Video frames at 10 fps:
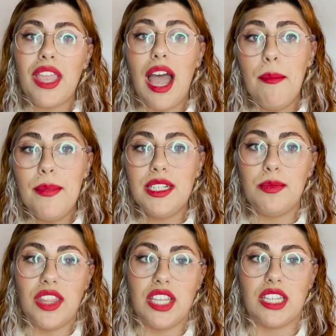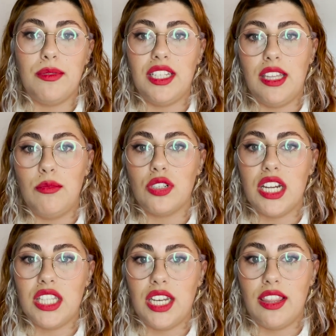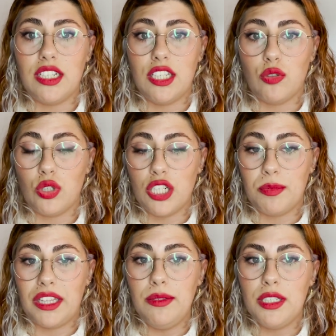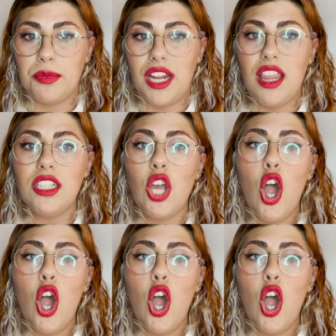ambas veces que visitamos la escena desde sus respectivas miradas,